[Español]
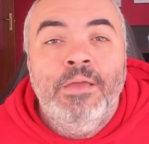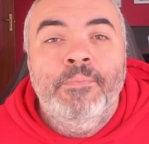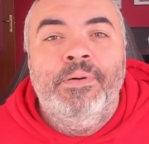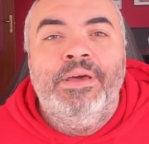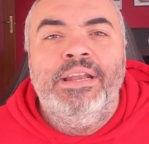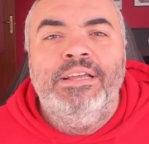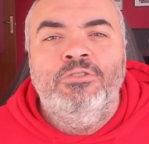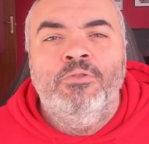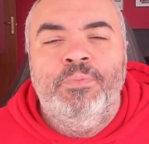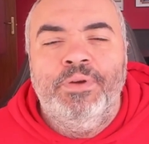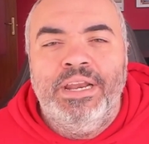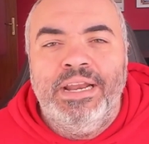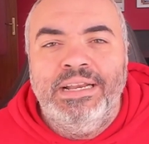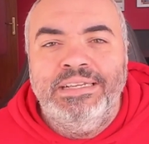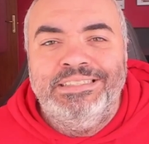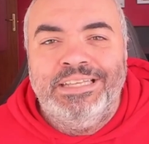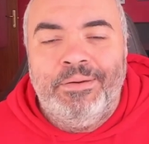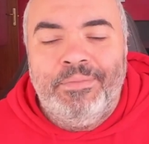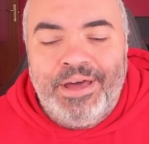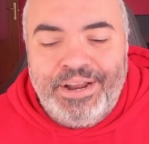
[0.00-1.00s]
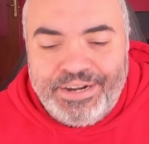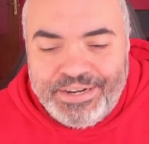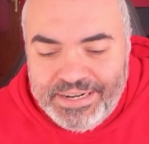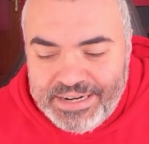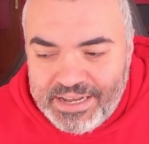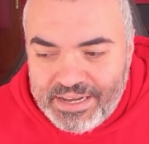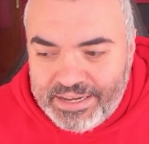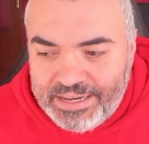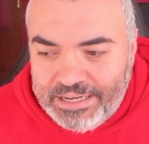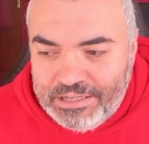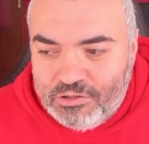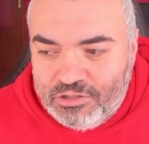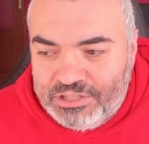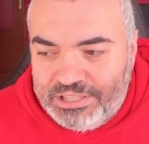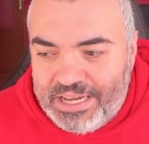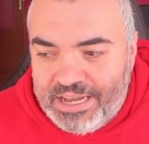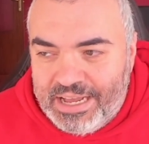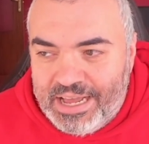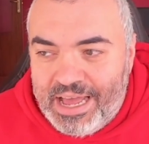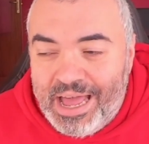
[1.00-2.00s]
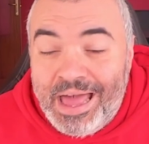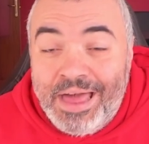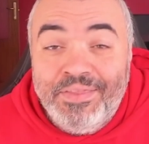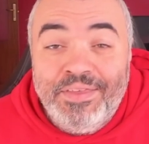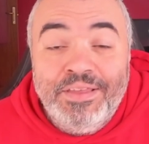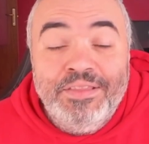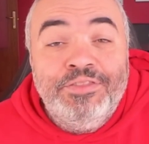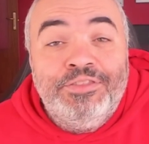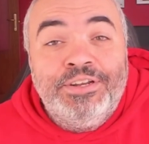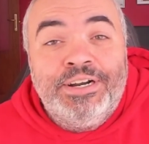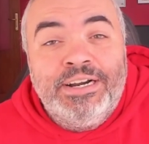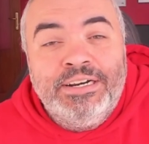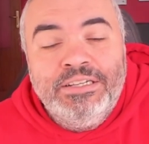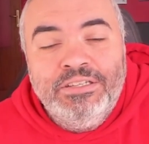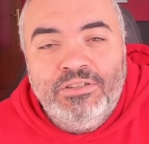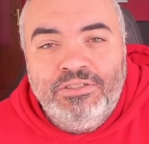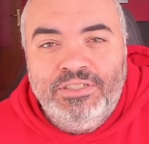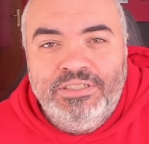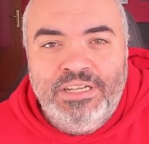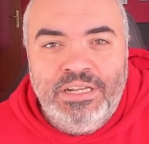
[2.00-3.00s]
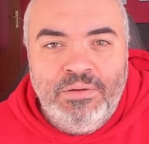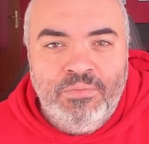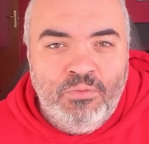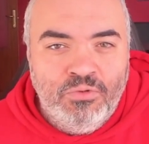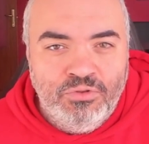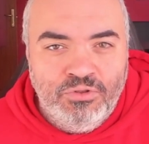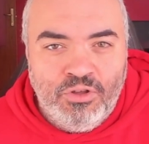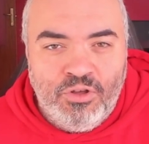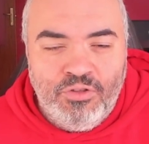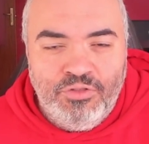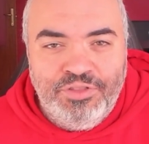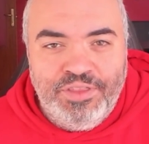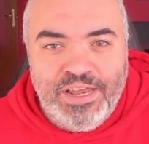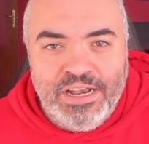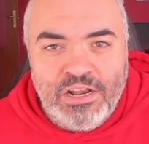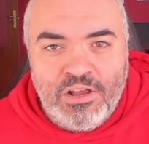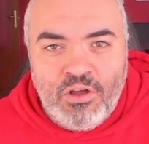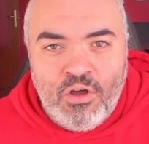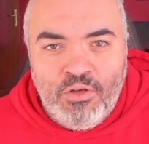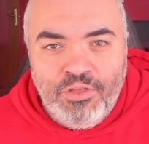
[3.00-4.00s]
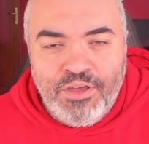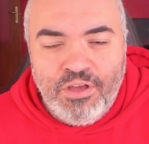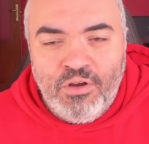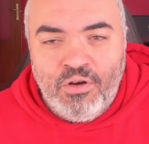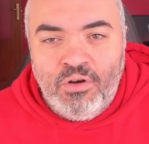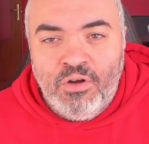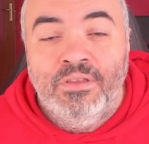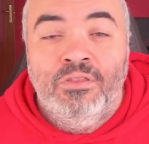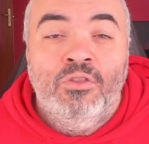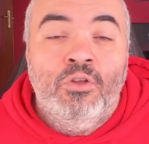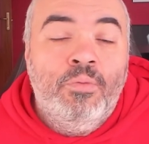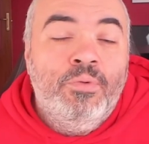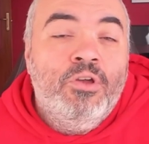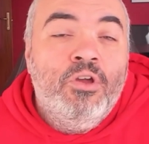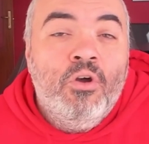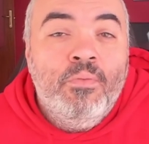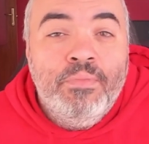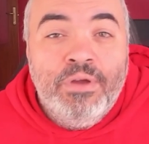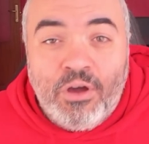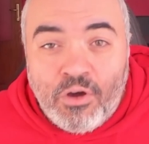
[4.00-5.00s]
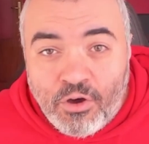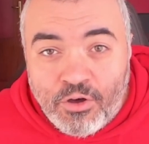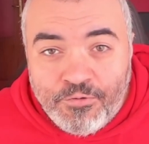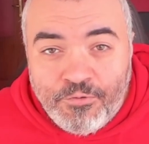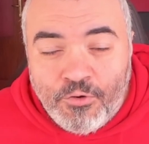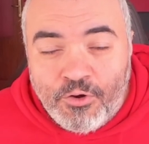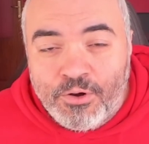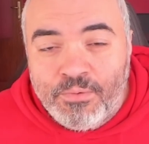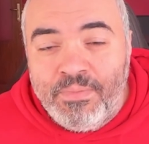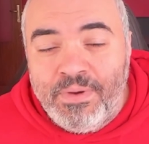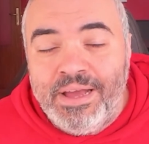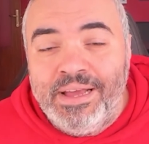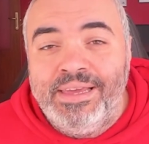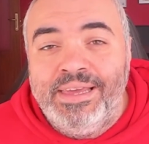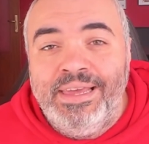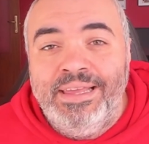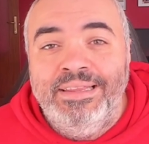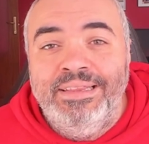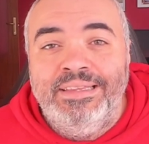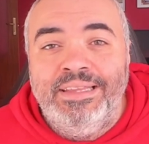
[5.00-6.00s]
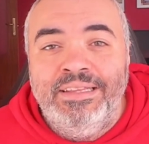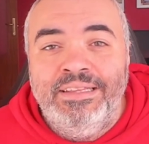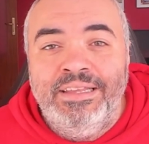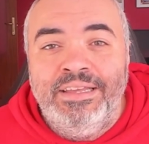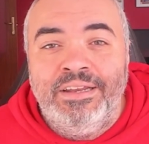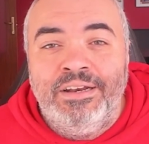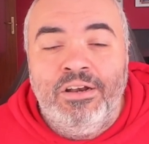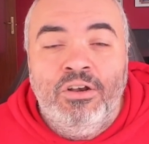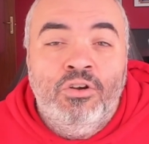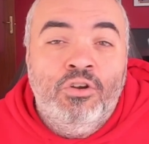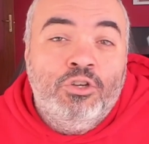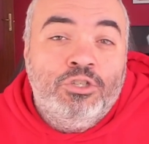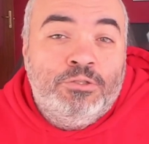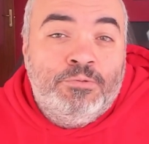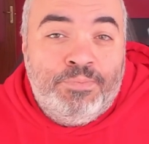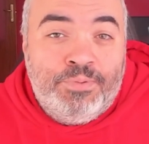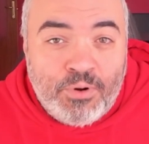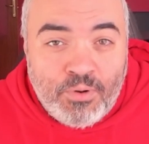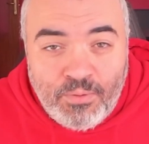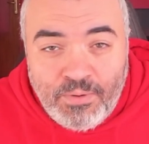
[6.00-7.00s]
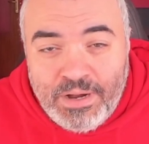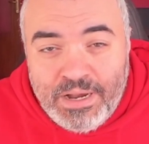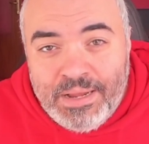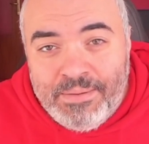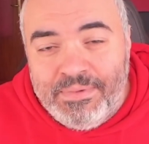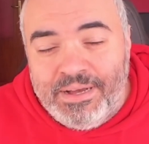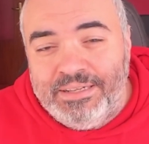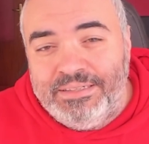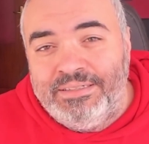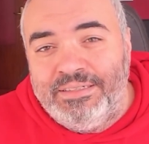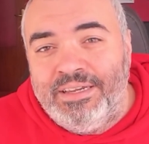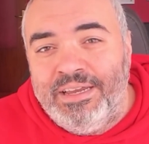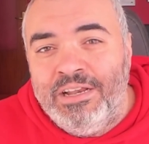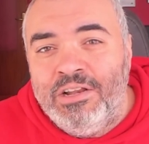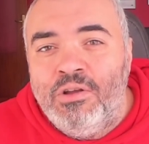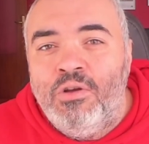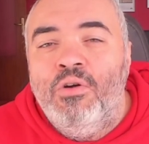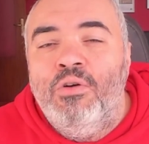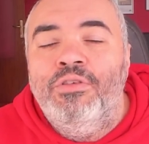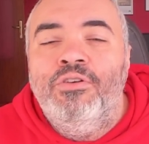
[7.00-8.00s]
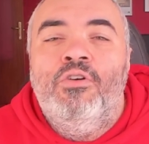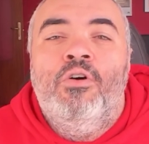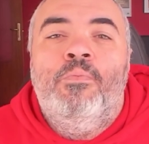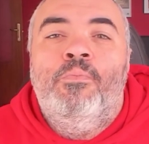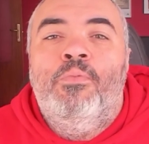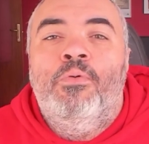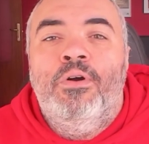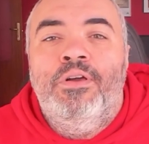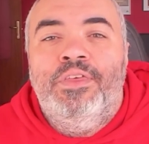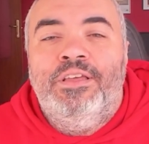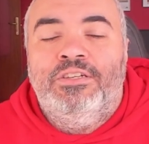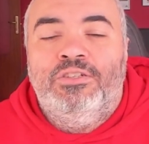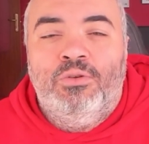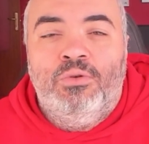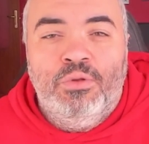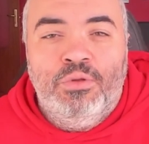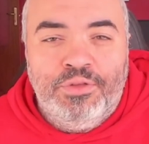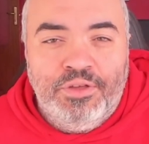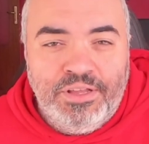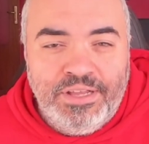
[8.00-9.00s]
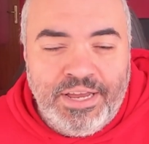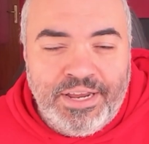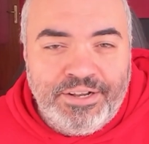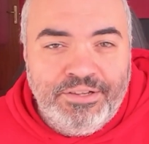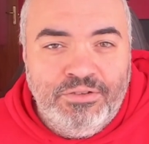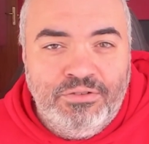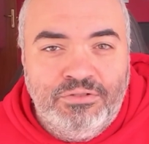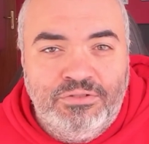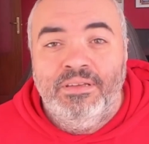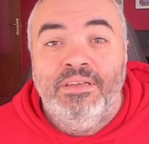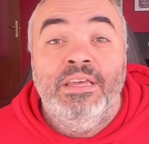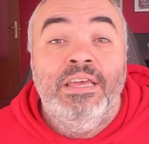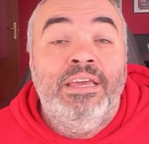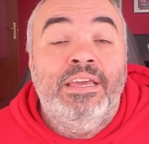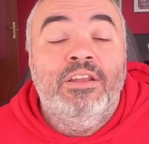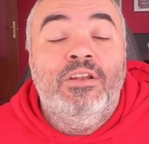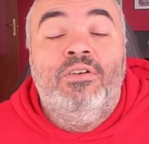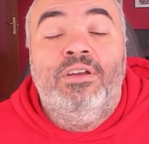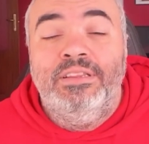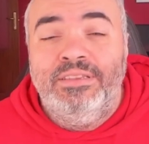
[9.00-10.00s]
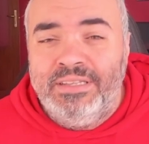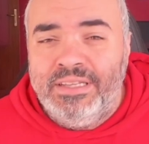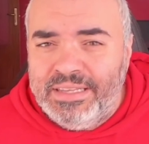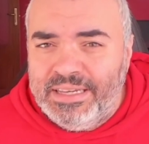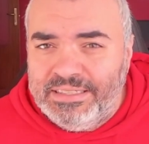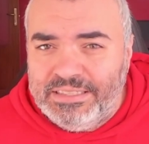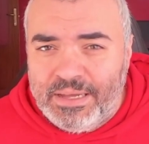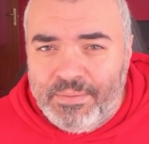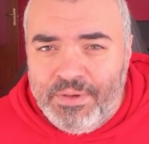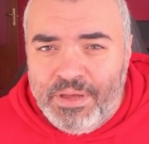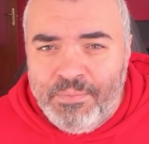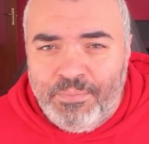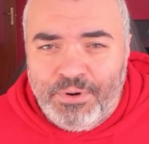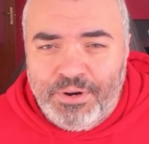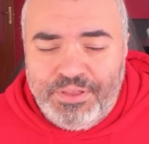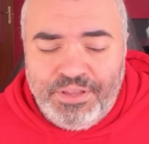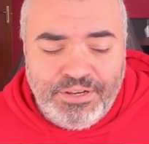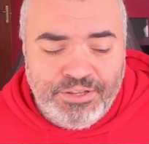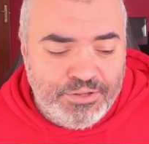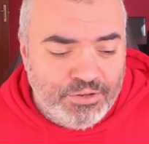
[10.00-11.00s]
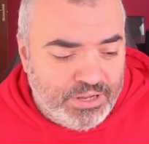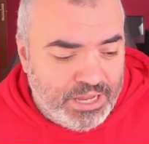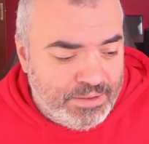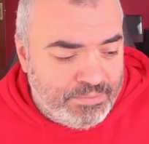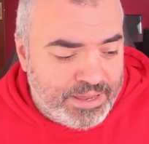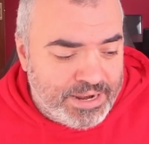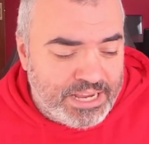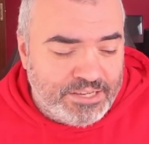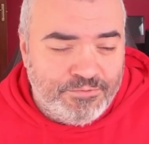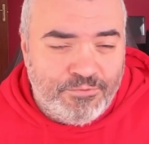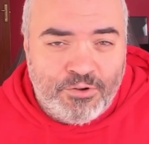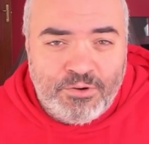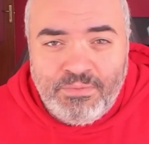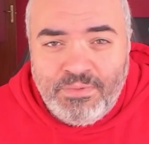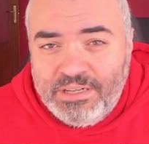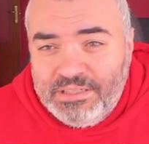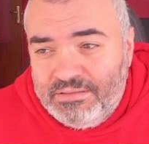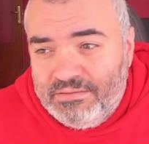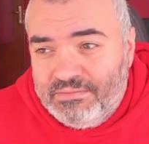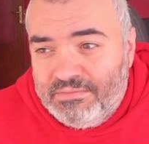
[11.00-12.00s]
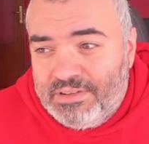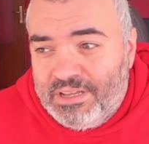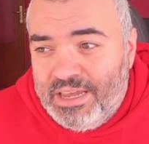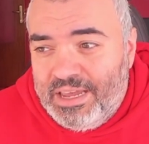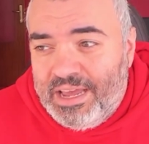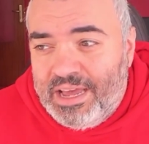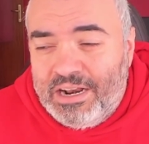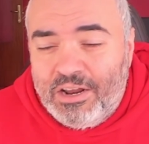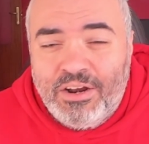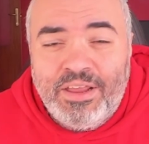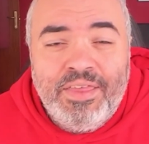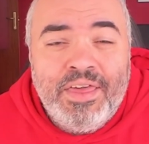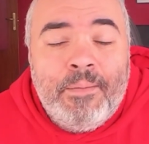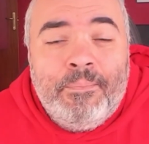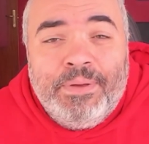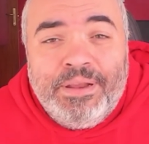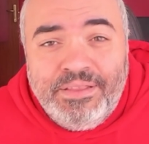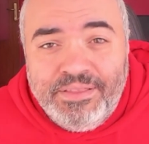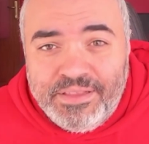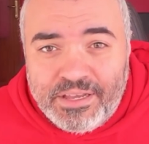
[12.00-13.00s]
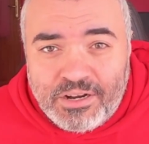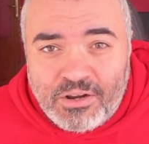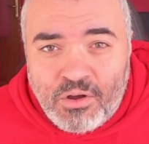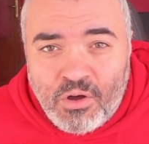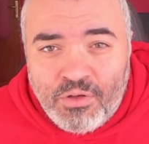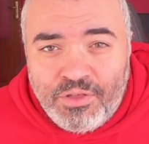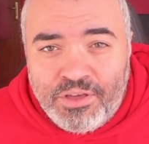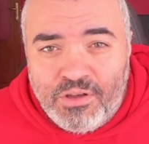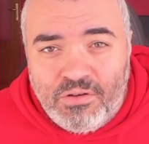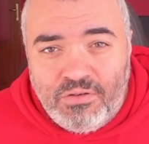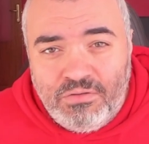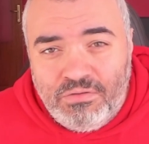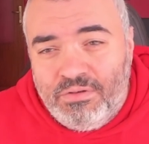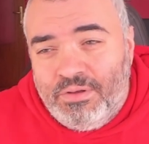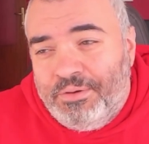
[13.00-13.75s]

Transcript: para superar esta barrera que nos haga adentrarnos en el mundo del código, no veo mejor forma que entender los problemas que el código puede solucionarnos. Y quiero que entendáis también, por cierto, que hay varias formas eh, a la hora de aprender código.